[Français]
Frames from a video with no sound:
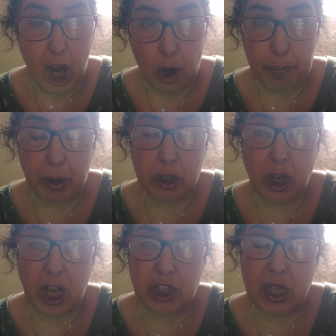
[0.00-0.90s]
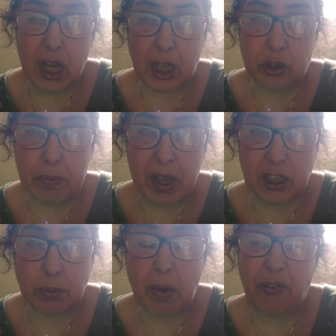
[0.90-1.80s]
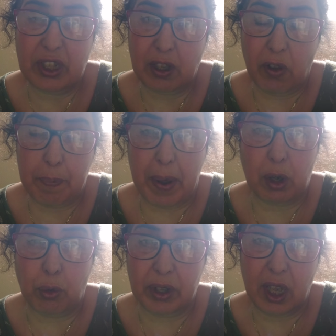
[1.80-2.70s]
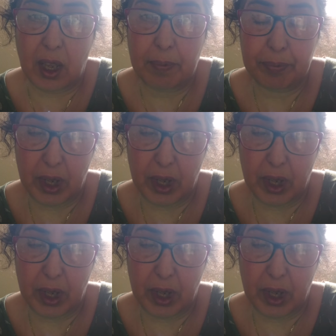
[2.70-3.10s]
Et le procureur général de Metz m'a fait savoir par courrier,